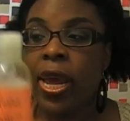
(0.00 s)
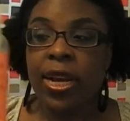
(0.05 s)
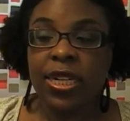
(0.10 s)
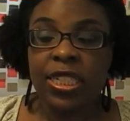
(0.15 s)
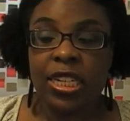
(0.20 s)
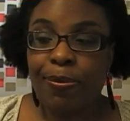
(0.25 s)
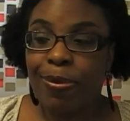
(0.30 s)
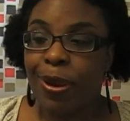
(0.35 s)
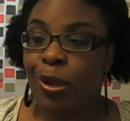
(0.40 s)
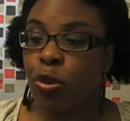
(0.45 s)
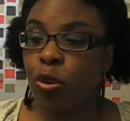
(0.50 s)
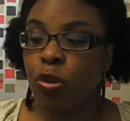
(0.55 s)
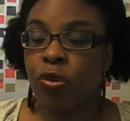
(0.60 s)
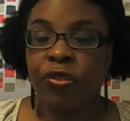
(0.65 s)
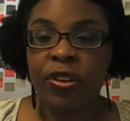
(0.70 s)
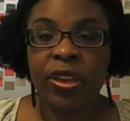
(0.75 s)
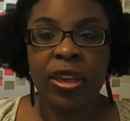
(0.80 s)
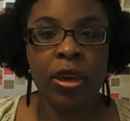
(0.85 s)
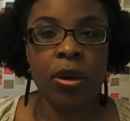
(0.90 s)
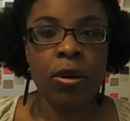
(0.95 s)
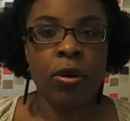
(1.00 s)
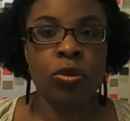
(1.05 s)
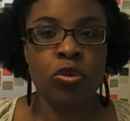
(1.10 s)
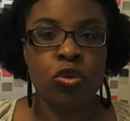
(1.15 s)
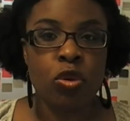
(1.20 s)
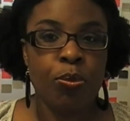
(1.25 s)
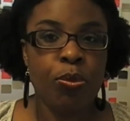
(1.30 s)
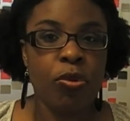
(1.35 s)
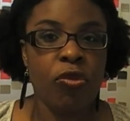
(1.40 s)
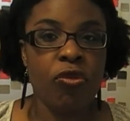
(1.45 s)
j'ai pas trouvé euh,
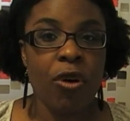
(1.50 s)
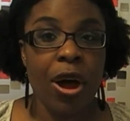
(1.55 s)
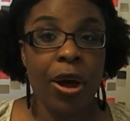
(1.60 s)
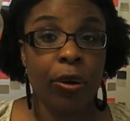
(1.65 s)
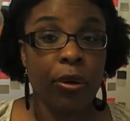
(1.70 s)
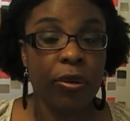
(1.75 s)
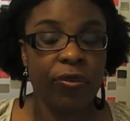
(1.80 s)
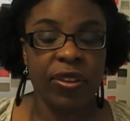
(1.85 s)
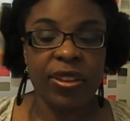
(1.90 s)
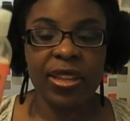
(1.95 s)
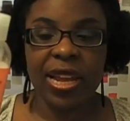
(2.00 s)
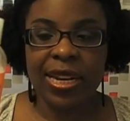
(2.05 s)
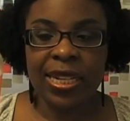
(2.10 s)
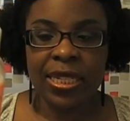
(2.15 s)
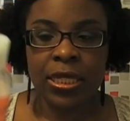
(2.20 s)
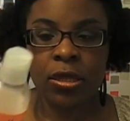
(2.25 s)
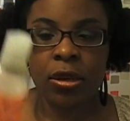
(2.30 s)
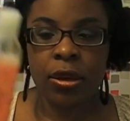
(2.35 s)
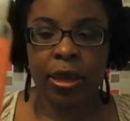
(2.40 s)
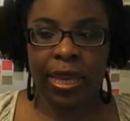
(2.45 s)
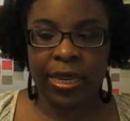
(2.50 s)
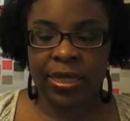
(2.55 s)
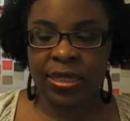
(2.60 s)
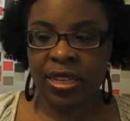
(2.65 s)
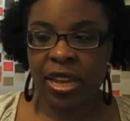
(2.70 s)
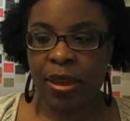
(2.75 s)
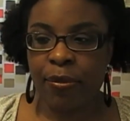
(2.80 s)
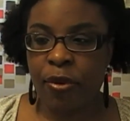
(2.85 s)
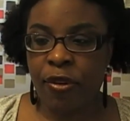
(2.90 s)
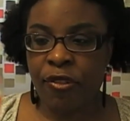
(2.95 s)
son pouvoir revitalisant
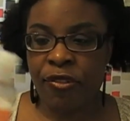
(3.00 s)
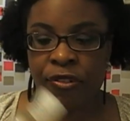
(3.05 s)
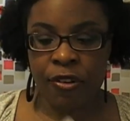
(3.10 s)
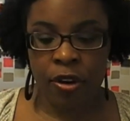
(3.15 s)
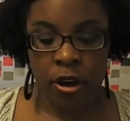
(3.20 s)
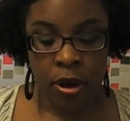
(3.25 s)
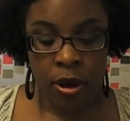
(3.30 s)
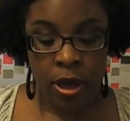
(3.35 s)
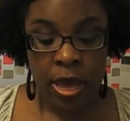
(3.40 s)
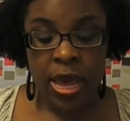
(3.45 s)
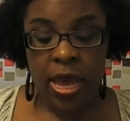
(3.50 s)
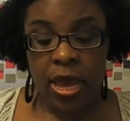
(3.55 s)
extrêmement fort